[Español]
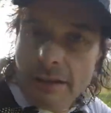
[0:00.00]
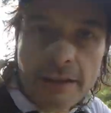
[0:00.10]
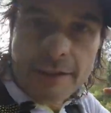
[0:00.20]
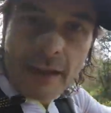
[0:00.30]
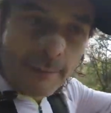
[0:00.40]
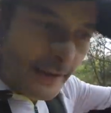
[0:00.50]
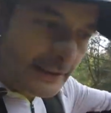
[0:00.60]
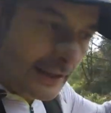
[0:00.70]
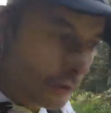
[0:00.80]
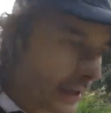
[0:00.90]

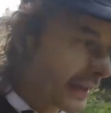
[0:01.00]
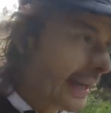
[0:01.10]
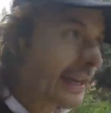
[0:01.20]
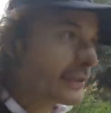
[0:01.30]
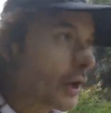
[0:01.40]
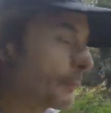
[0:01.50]
10-20, lo que queráis, ¿no?